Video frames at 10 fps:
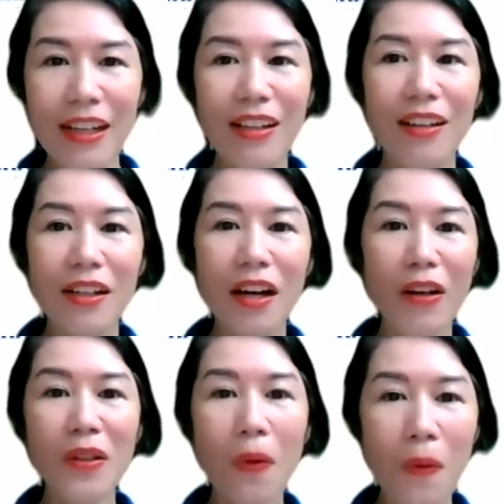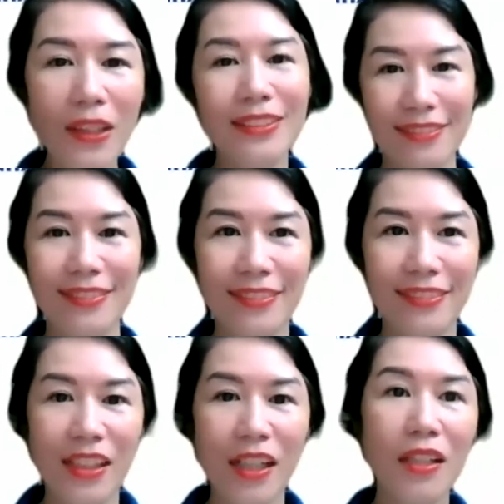rồi khói thuốc
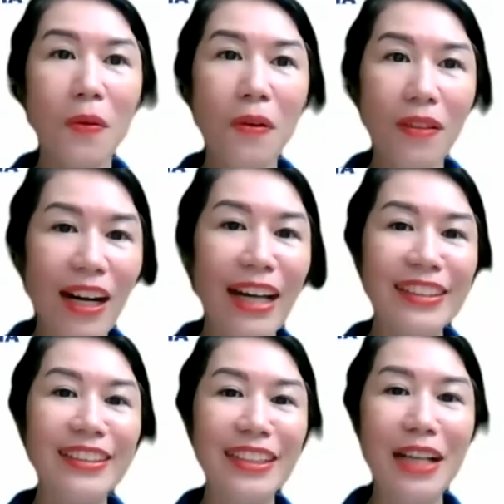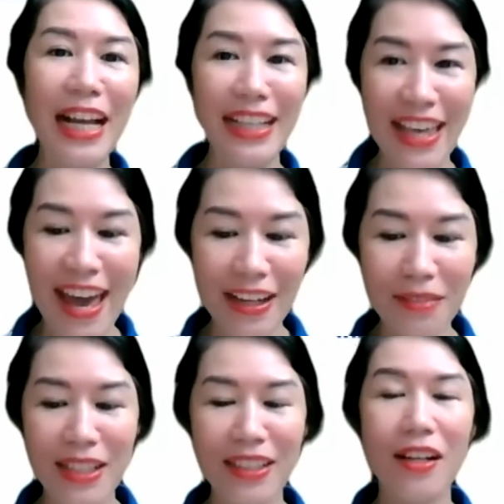khói thuốc rất là ảnh hưởng đến làn da
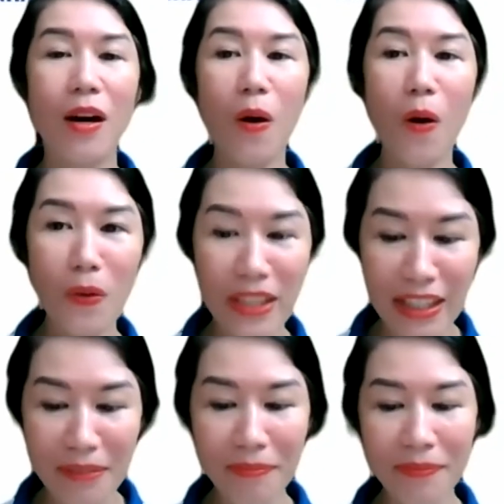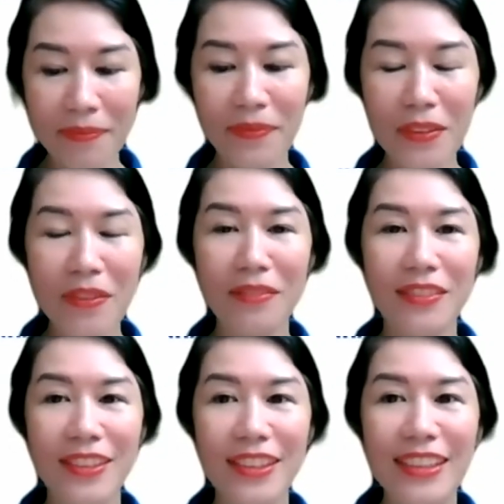các bạn ô nhiễm đúng không
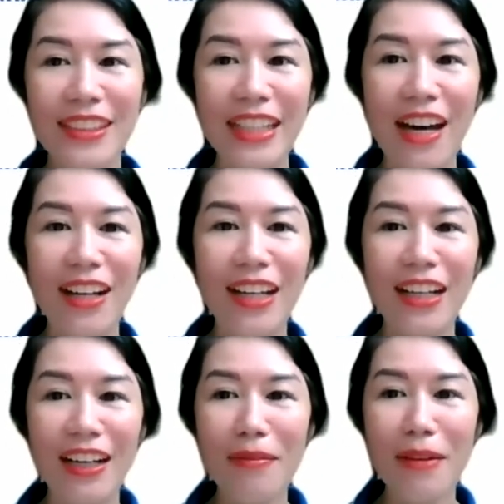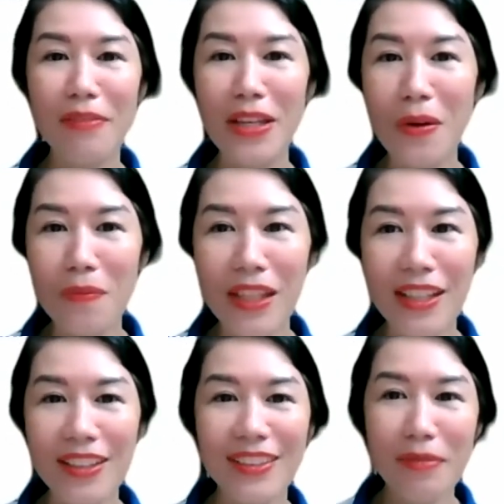cho nên là các bạn phải dùng
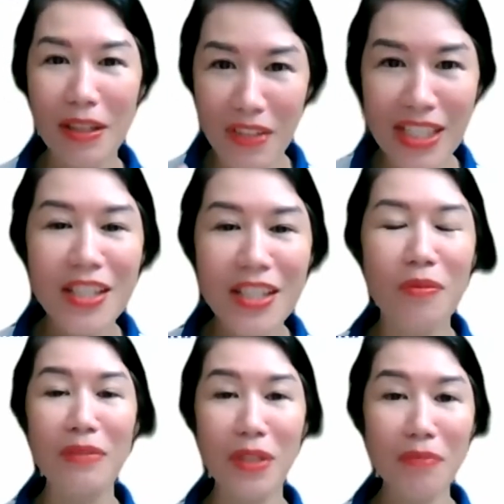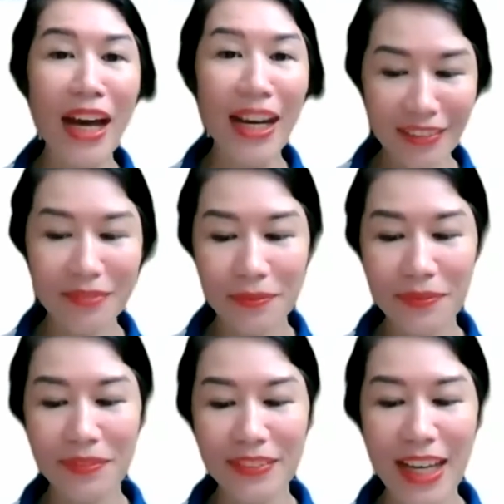gì các bạn phải sử dụng kem chống nắng
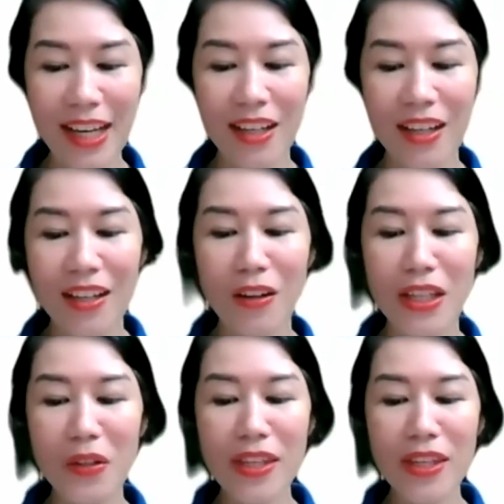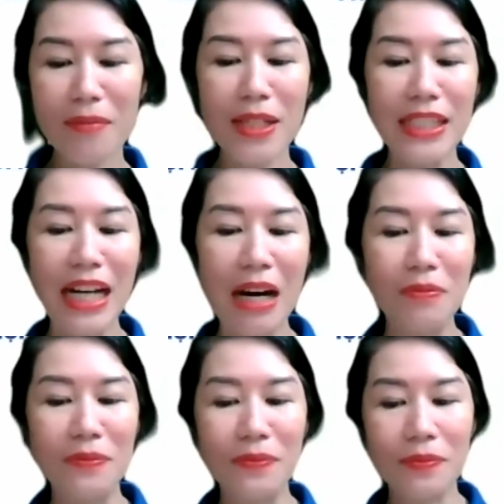nha rồi những nguyên nhân bên trong
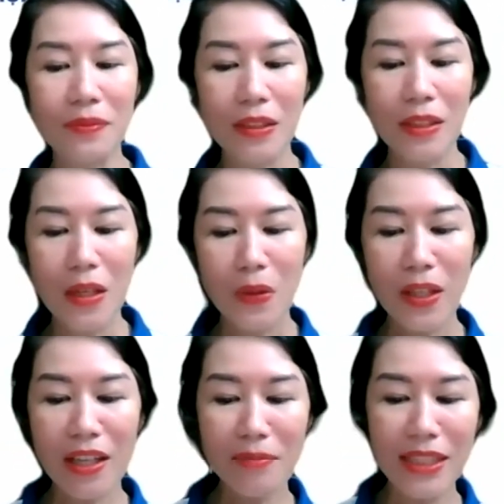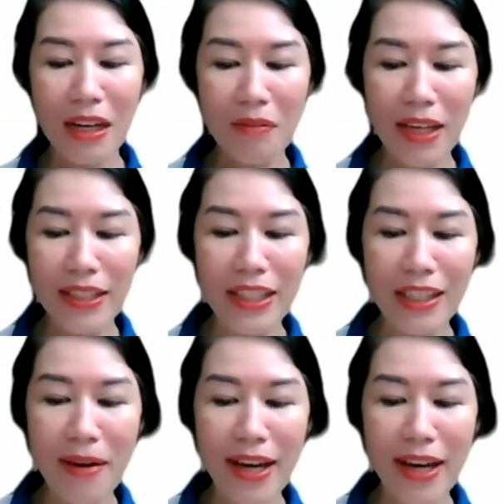nguyên nhân bên trong là gì các